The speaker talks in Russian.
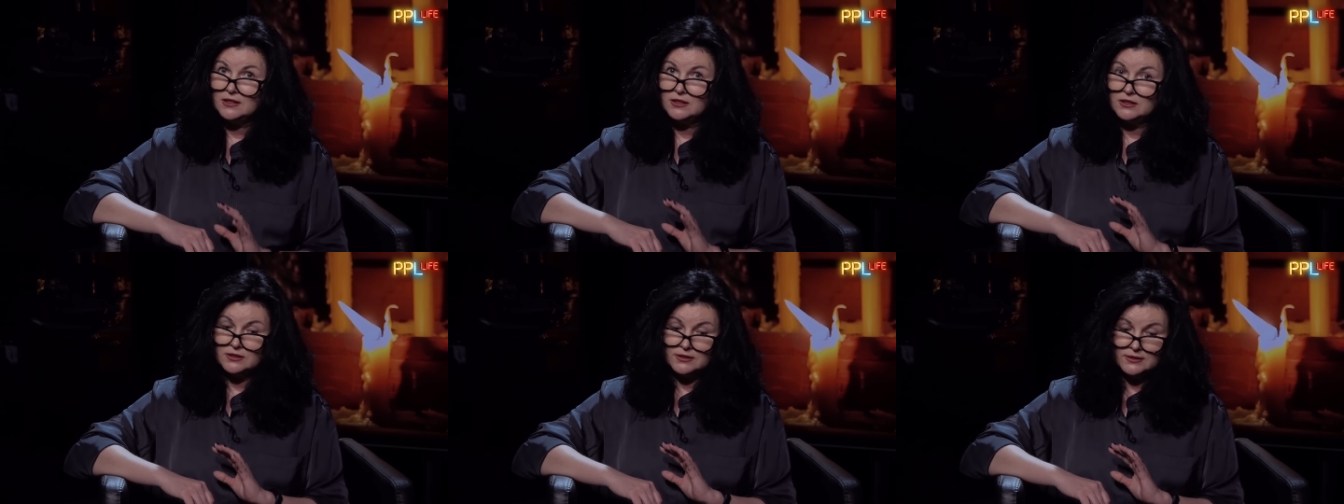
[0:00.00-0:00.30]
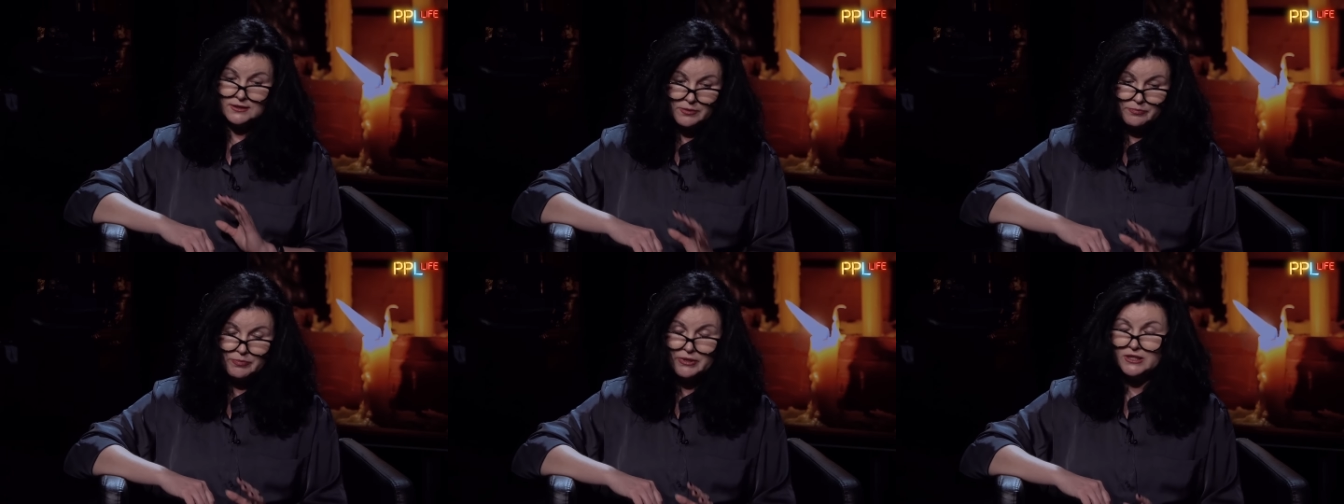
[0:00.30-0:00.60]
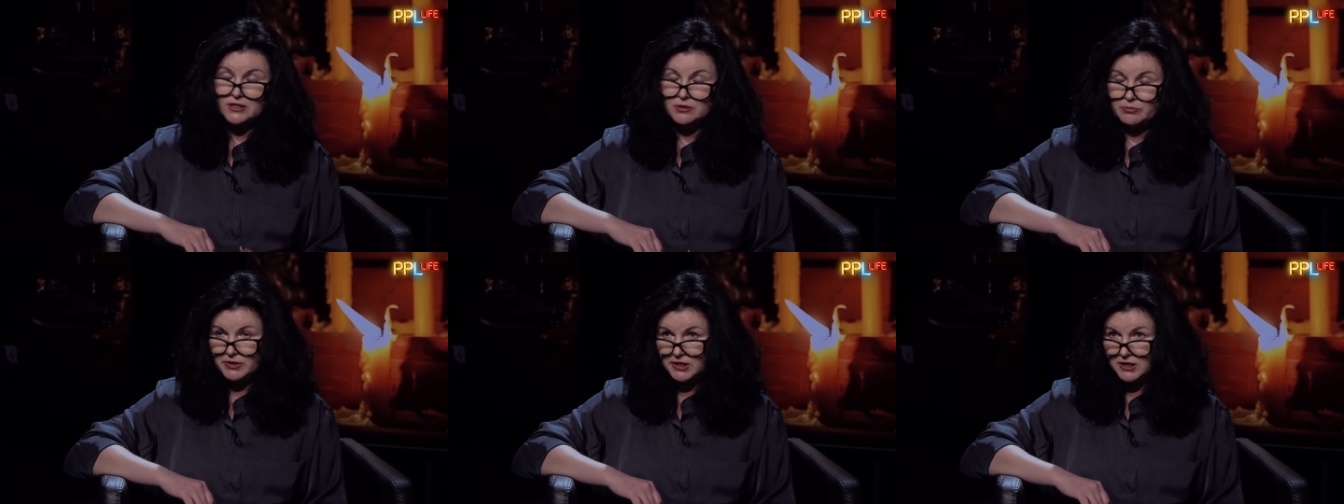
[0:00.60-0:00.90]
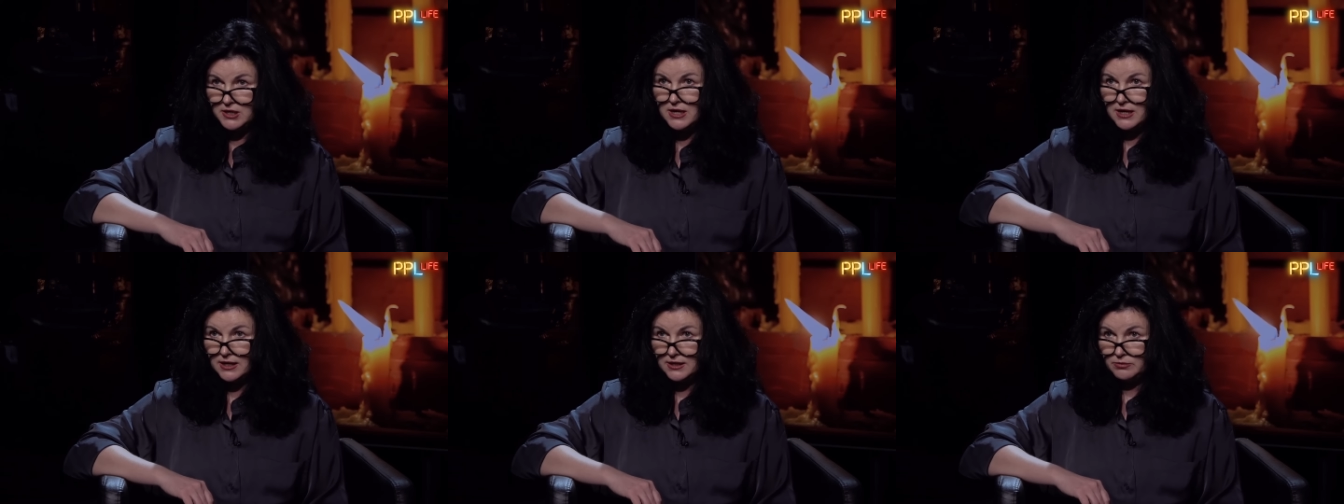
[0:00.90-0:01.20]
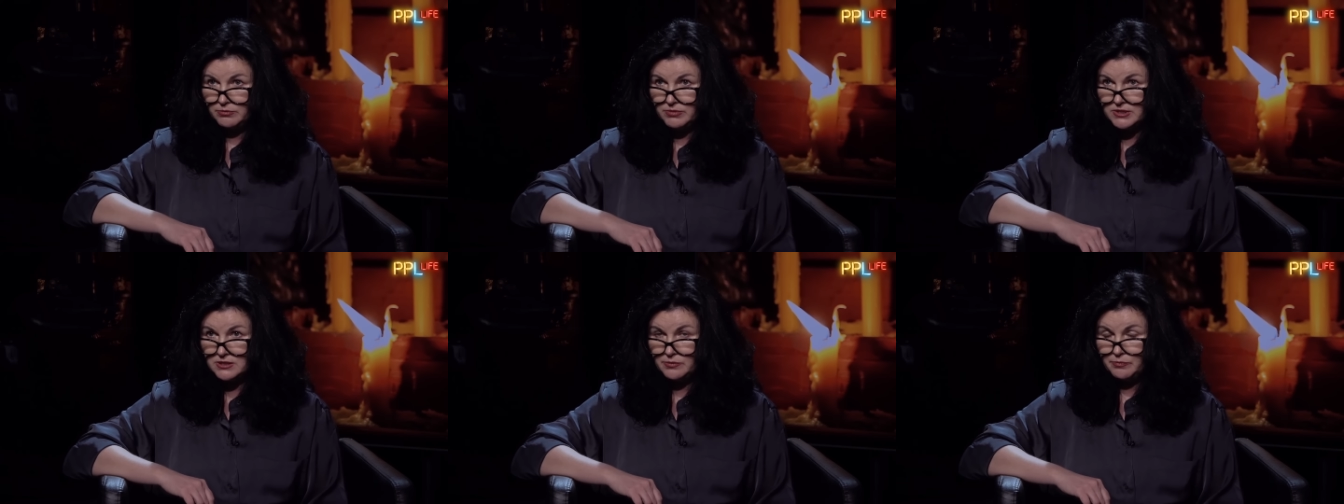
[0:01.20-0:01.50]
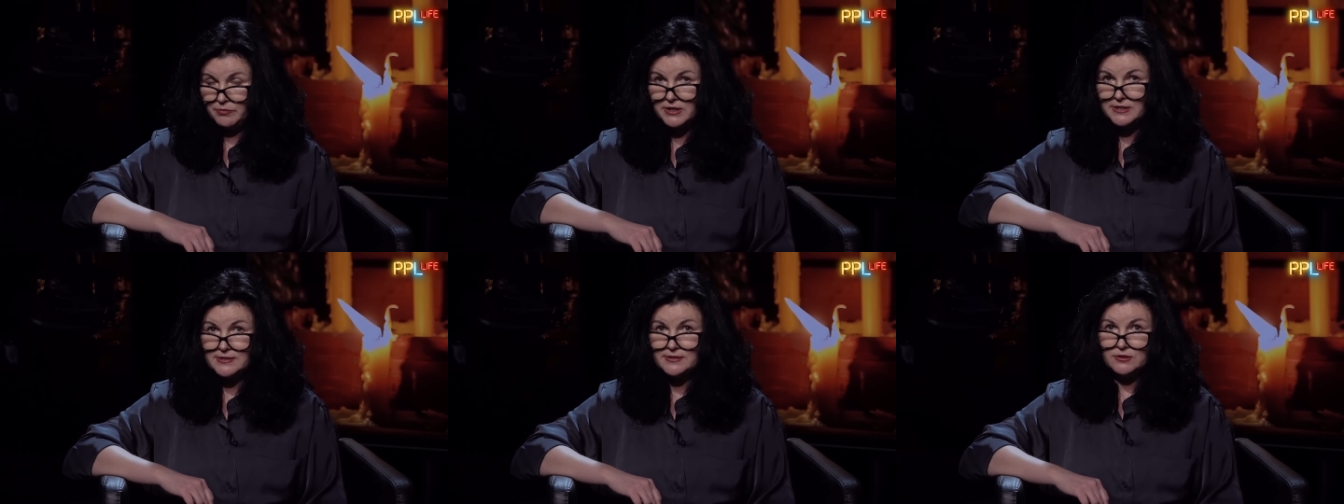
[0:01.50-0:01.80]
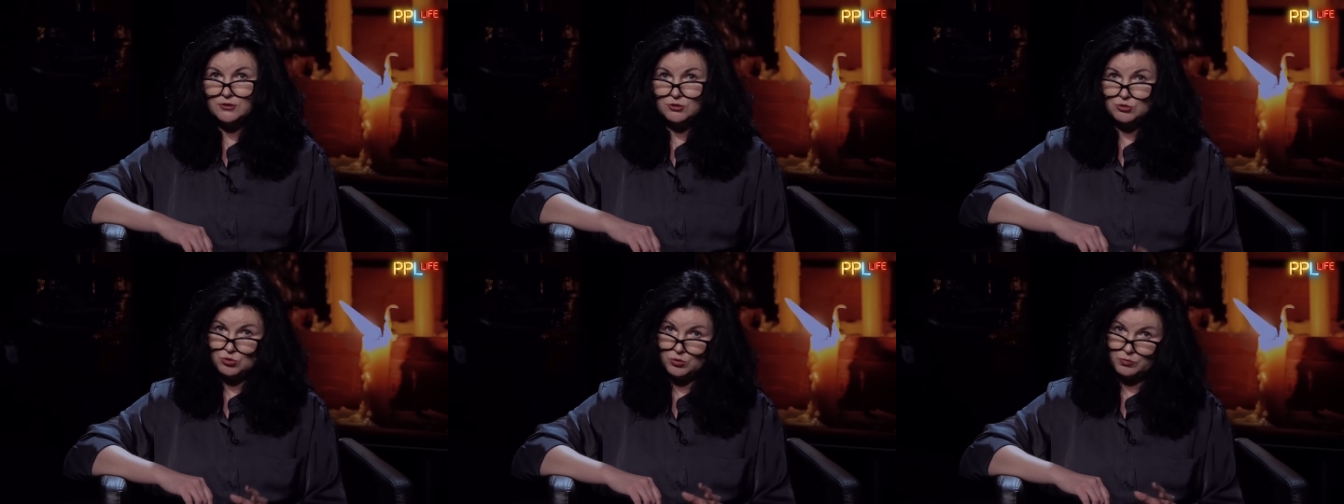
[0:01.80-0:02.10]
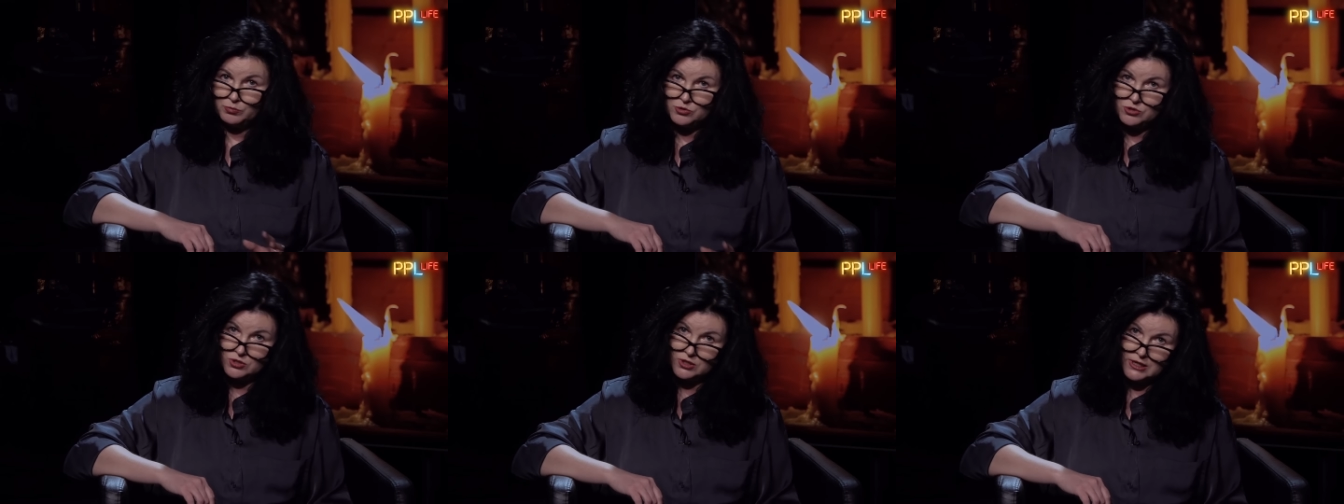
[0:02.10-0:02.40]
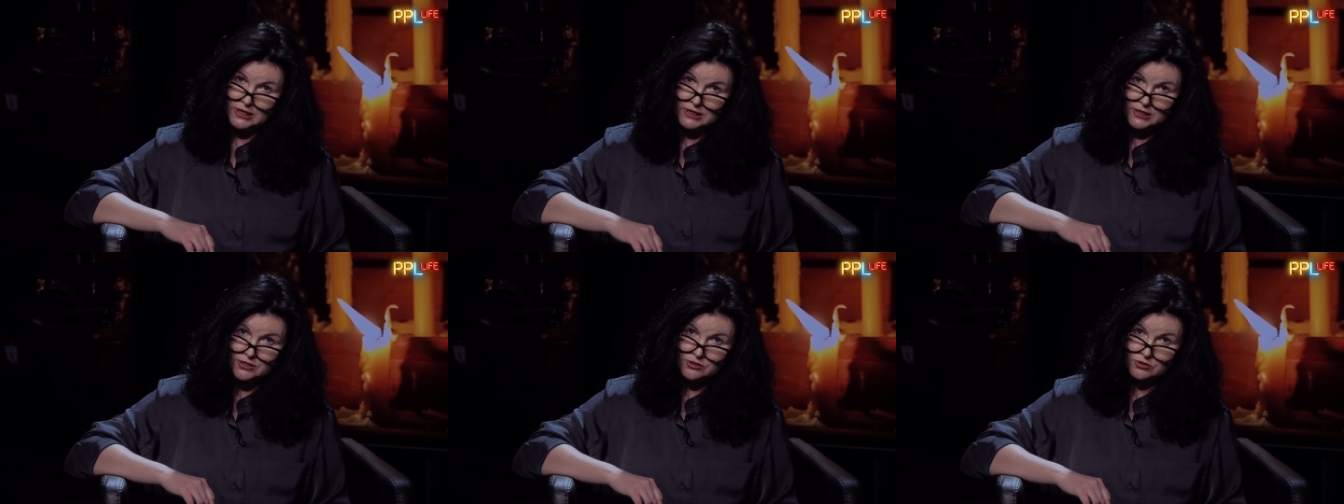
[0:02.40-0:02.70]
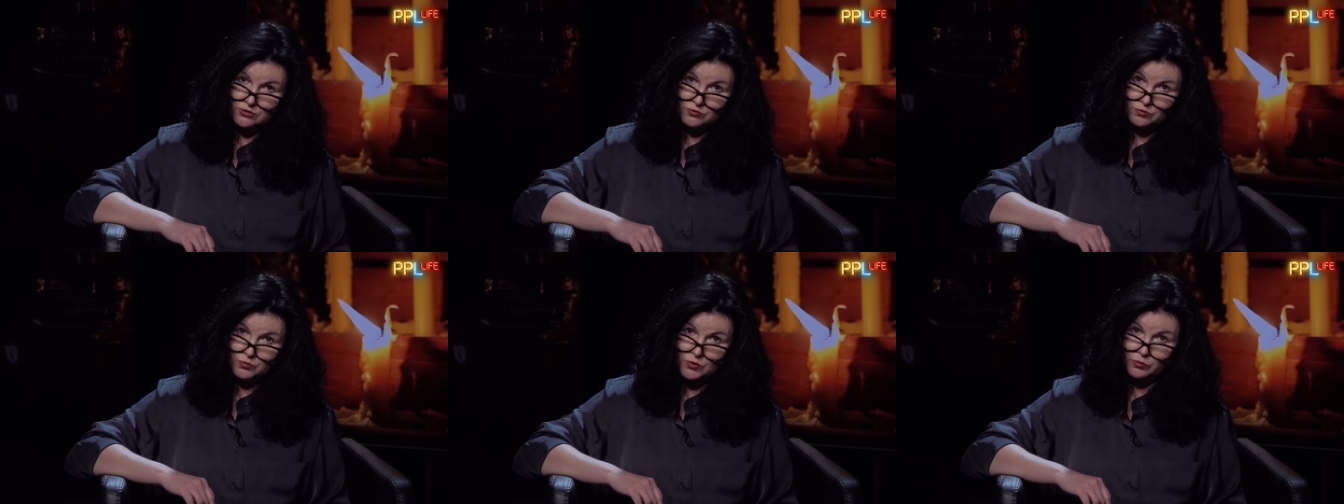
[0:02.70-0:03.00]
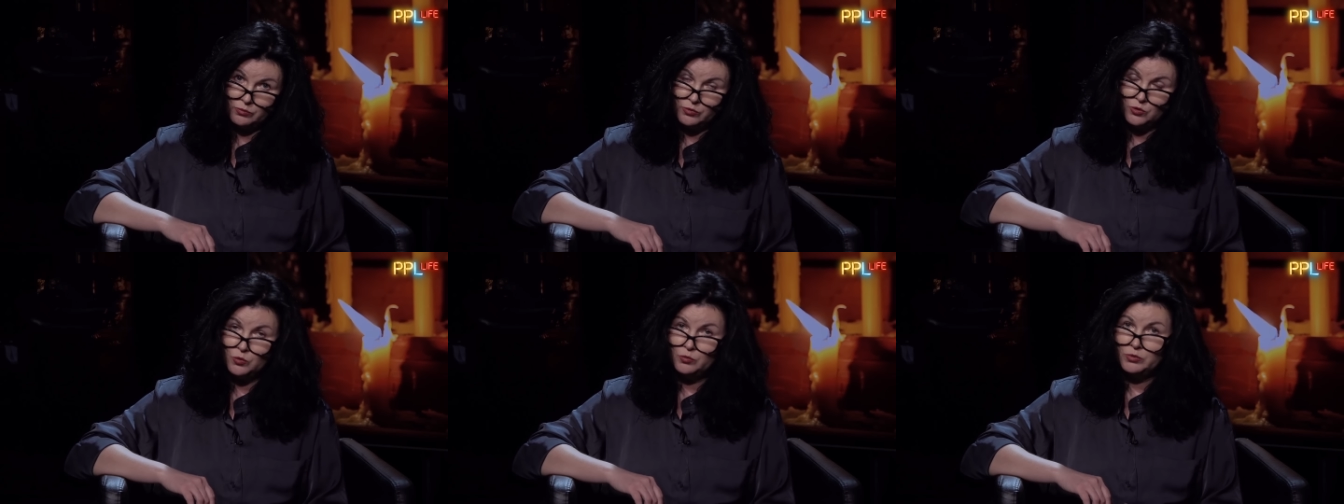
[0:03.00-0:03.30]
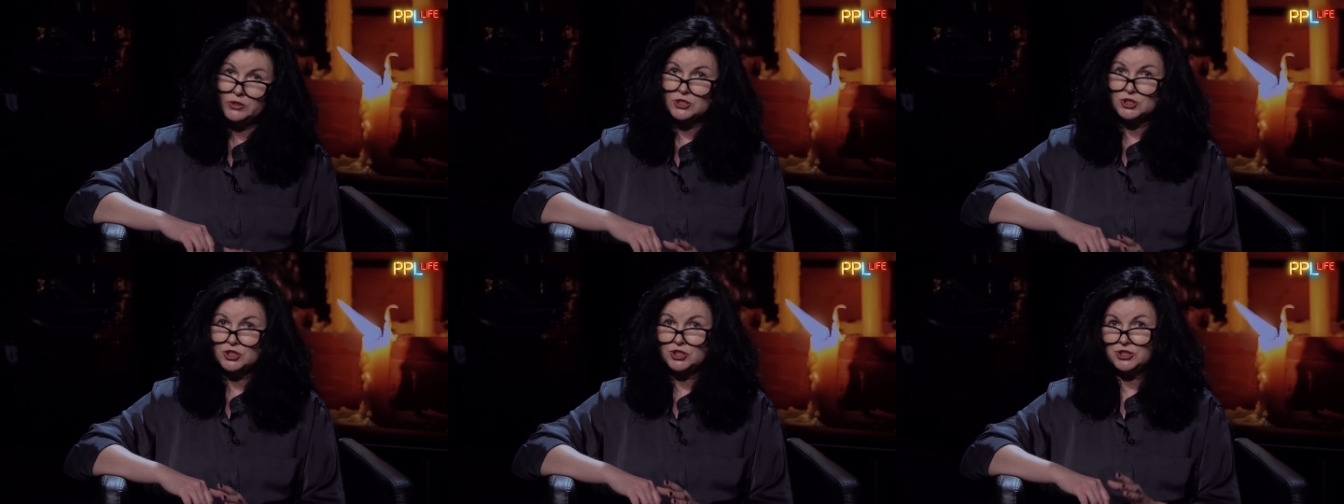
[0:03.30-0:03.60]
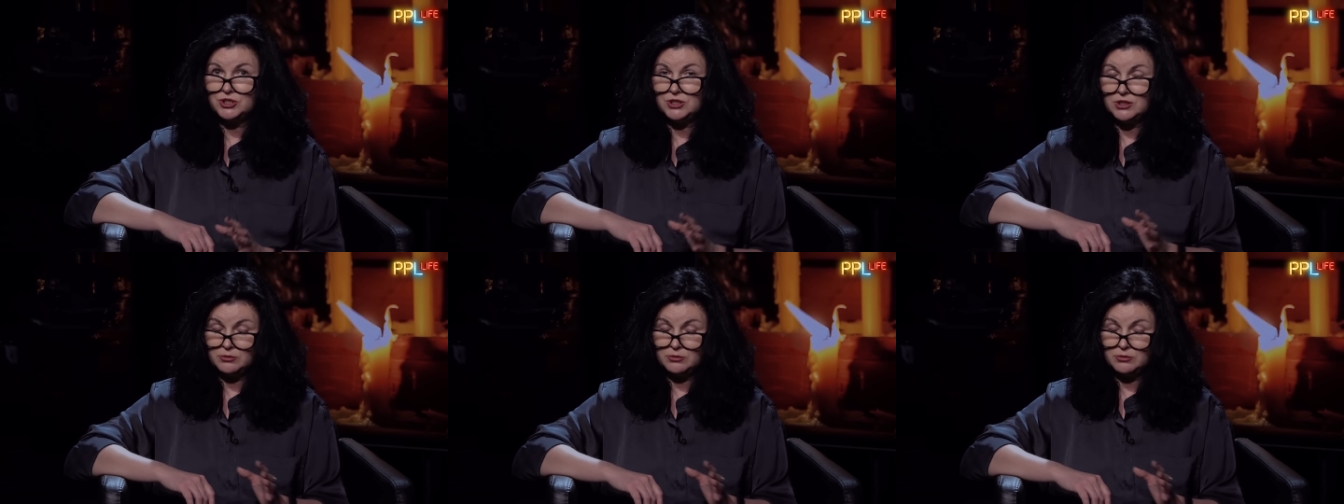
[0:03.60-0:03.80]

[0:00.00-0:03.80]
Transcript: э, не пренебрегали безопасностью, опускались в бомбоубежище,